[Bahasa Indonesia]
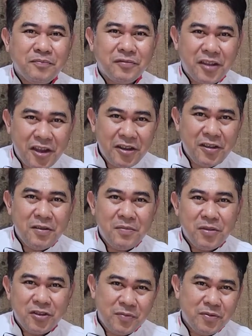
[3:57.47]
dari
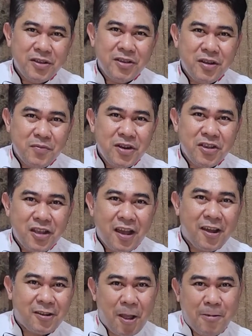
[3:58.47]
UCPI di
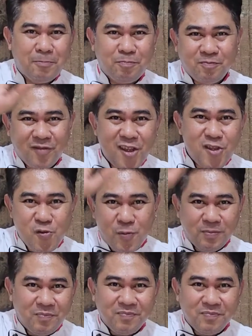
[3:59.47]
Jakarta thank you